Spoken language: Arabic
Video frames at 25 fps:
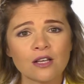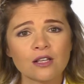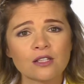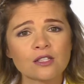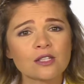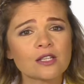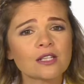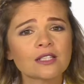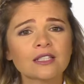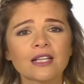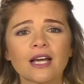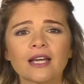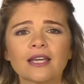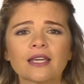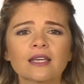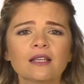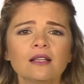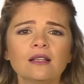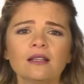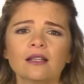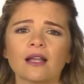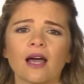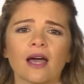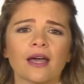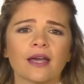صرنا
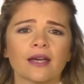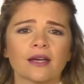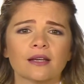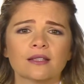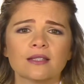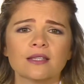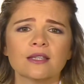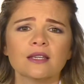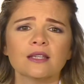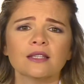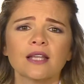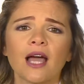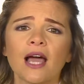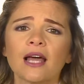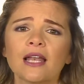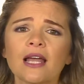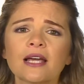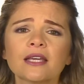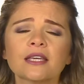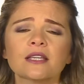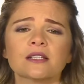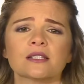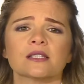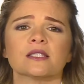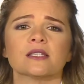كلنا قاعدين على
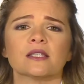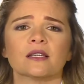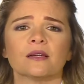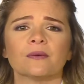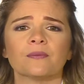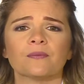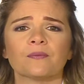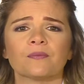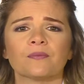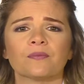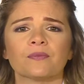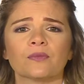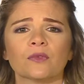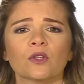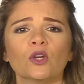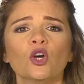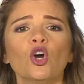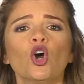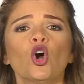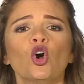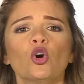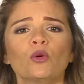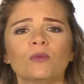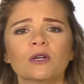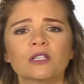كرسي
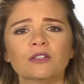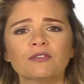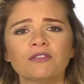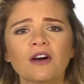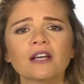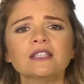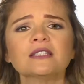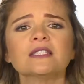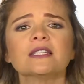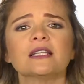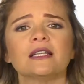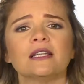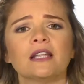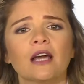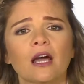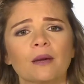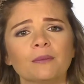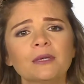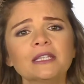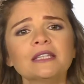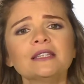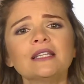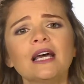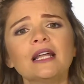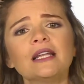ومنفضل
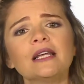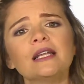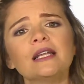لعبتنا